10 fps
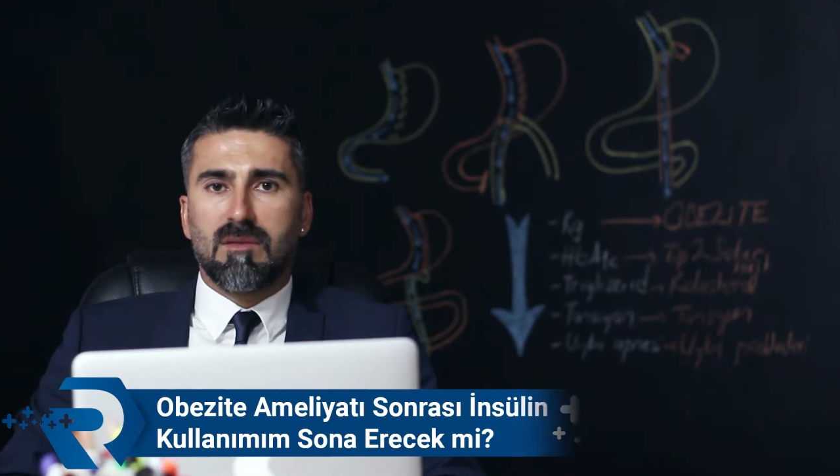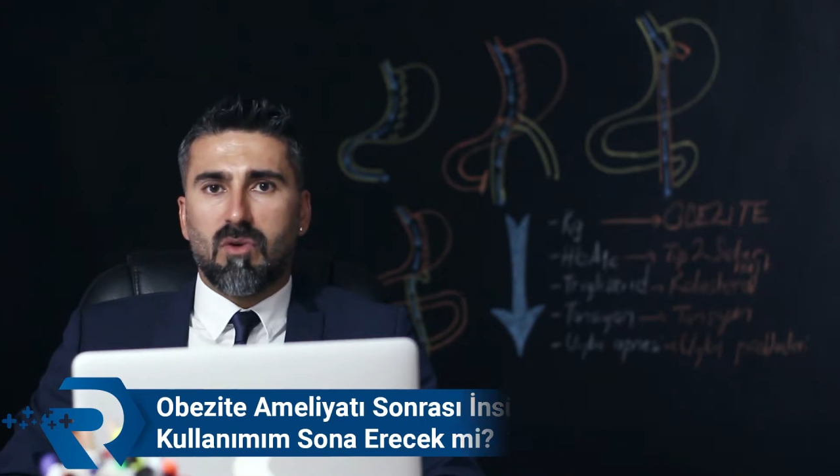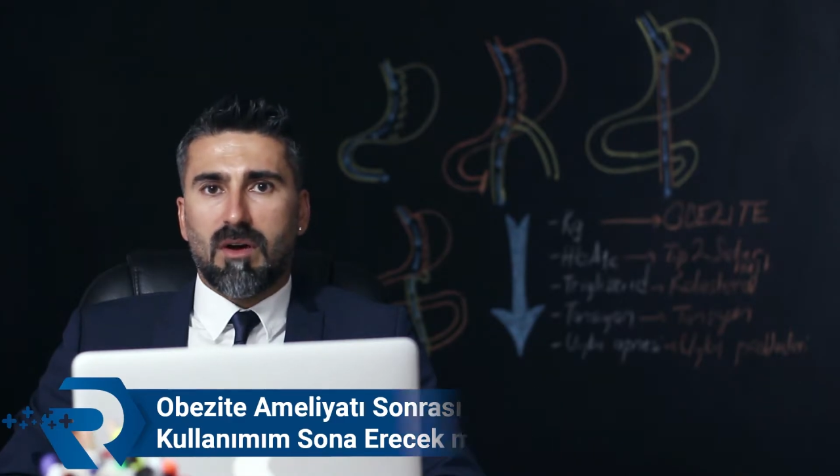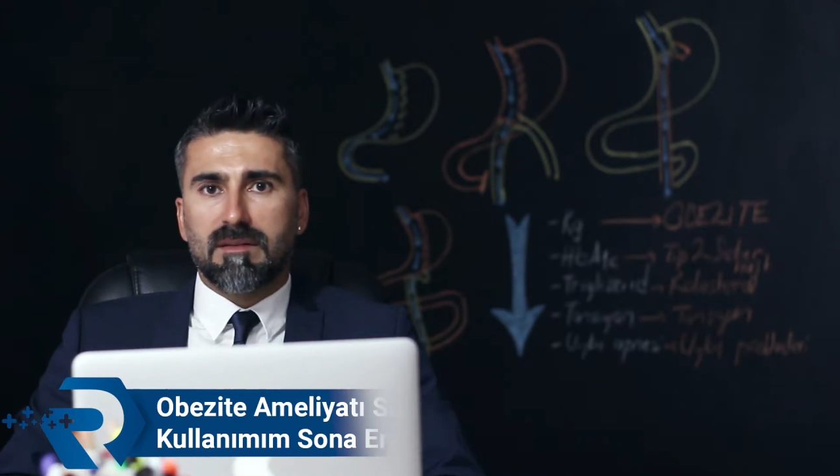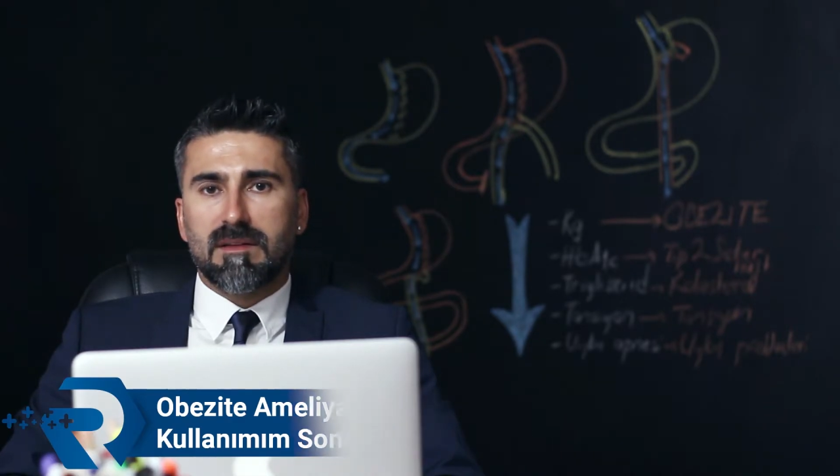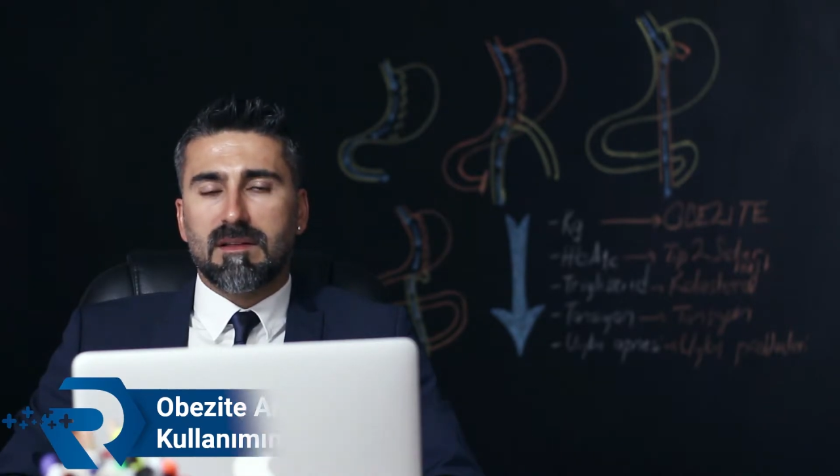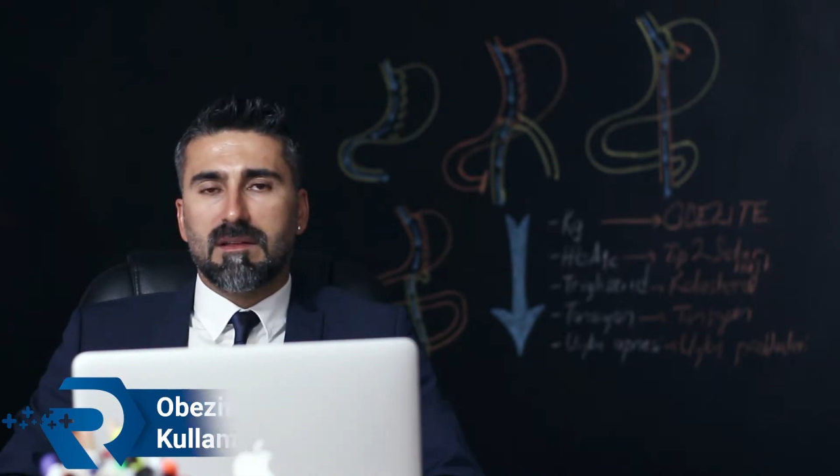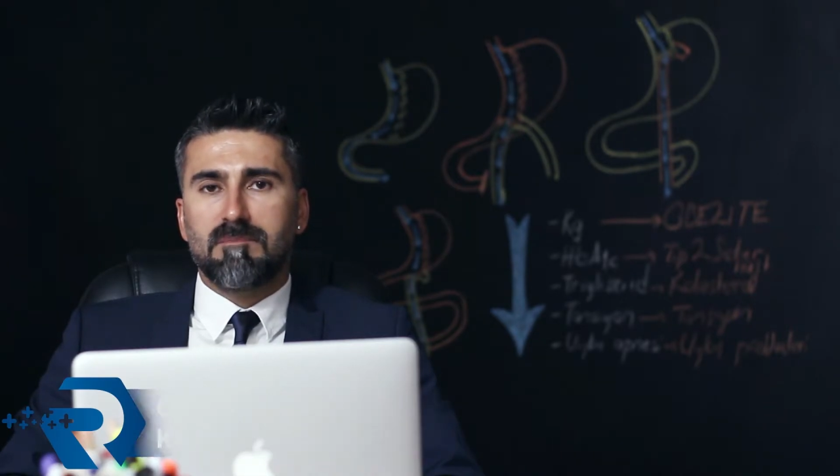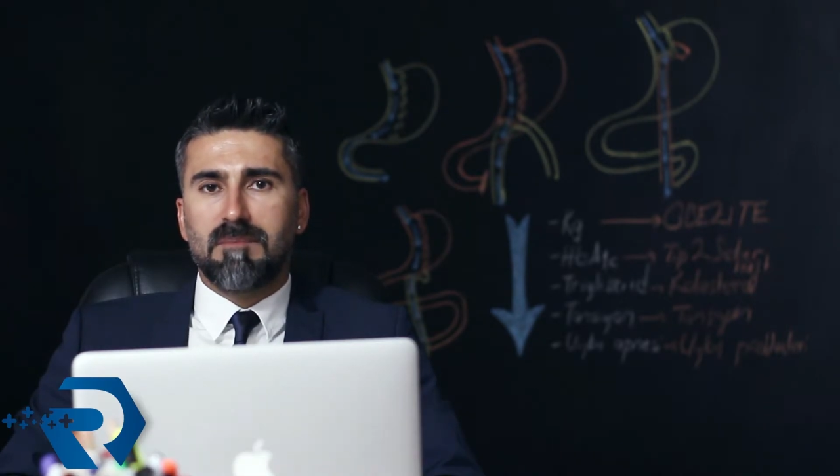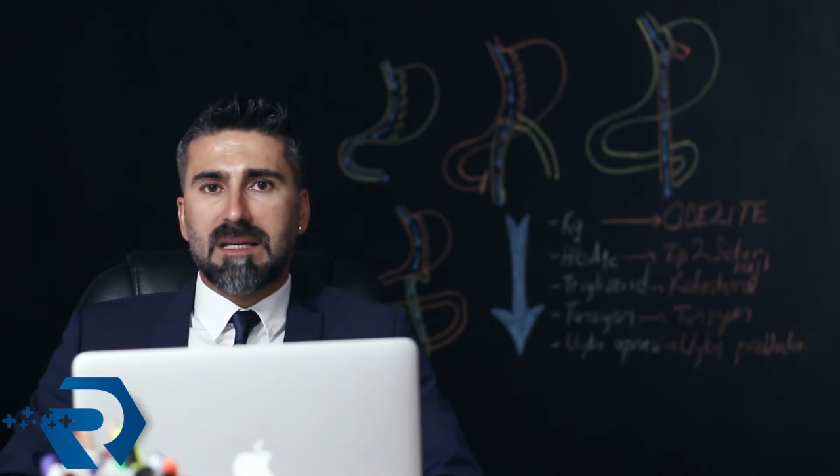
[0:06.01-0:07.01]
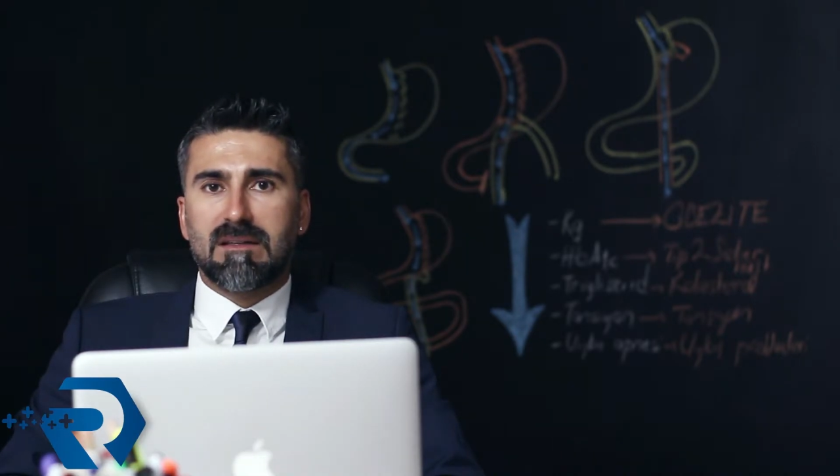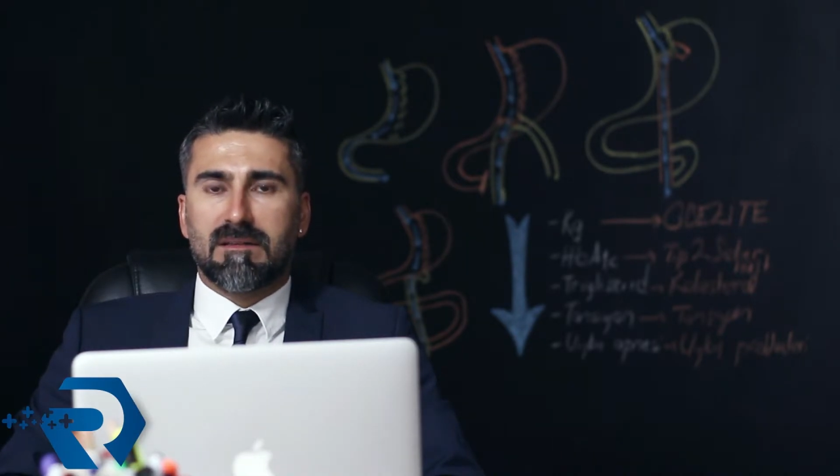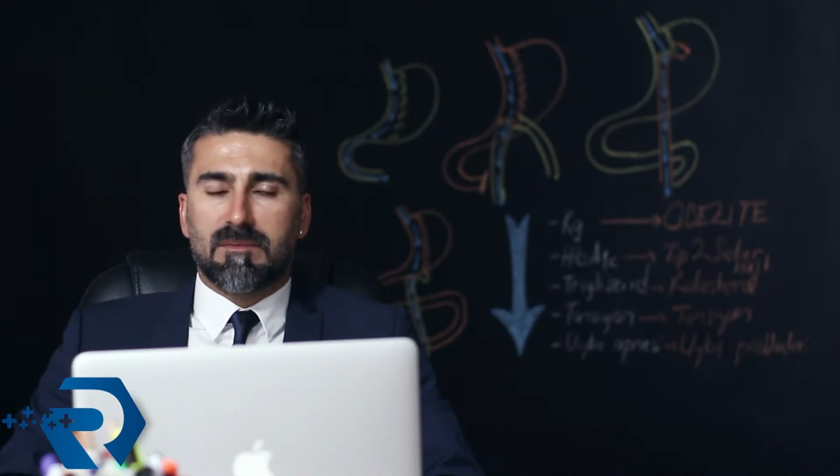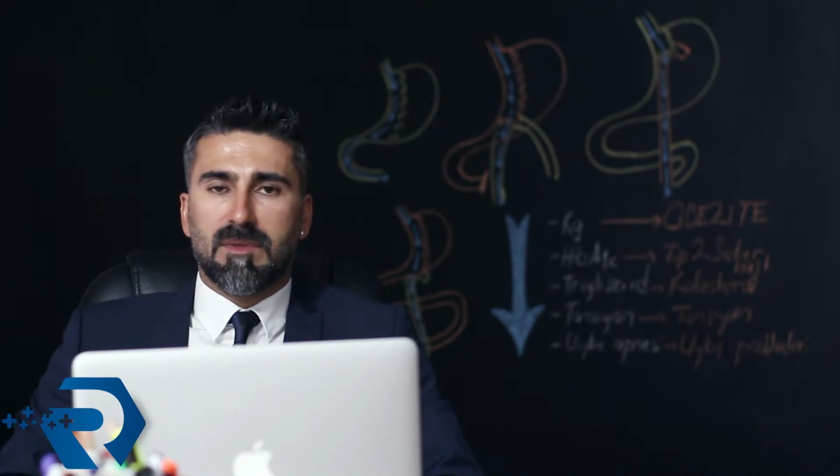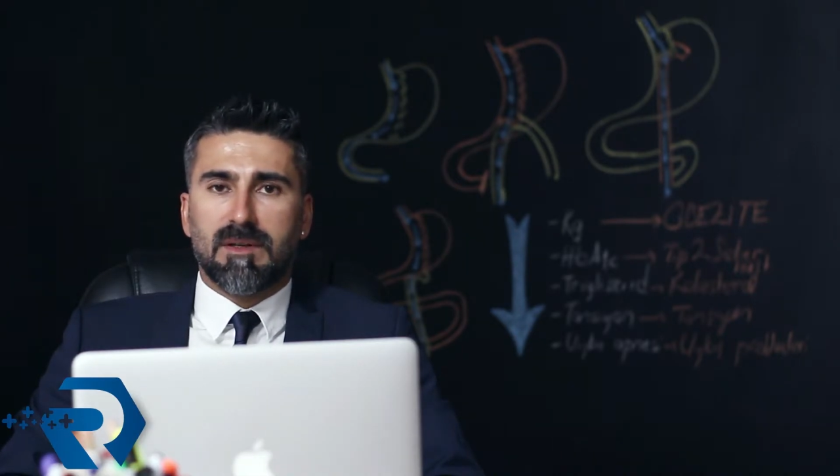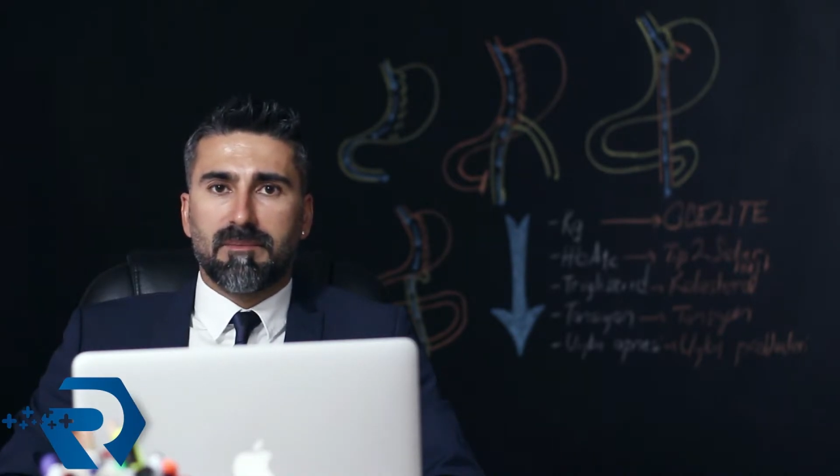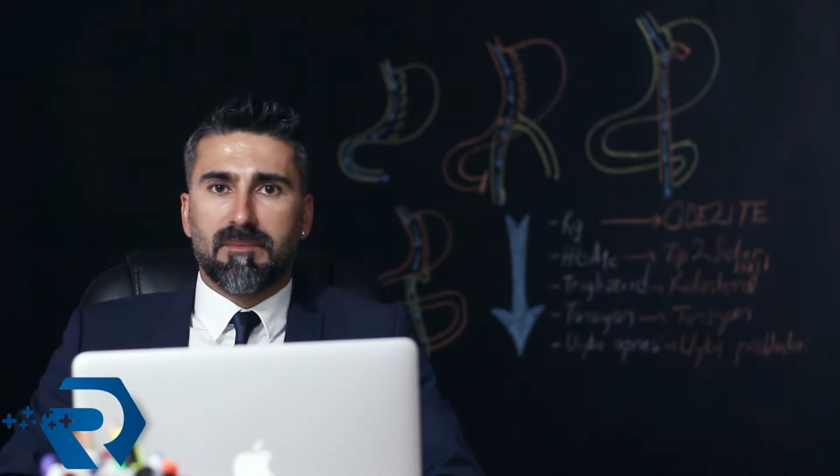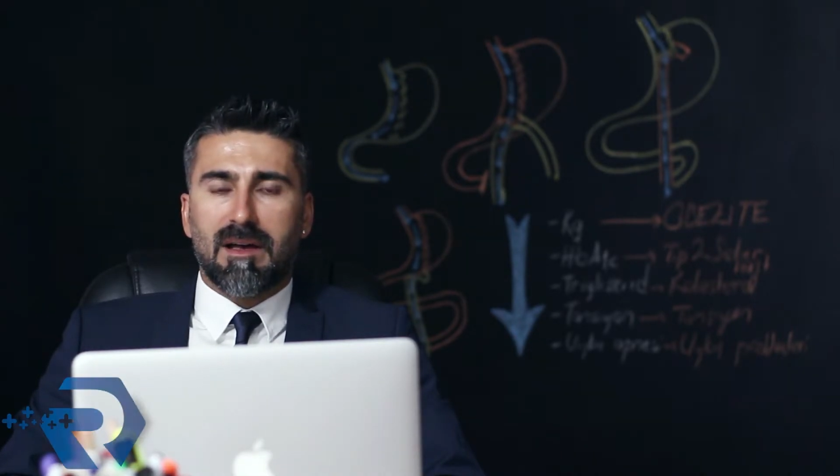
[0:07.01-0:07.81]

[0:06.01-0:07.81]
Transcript: Ki bu hastaların bir kısmı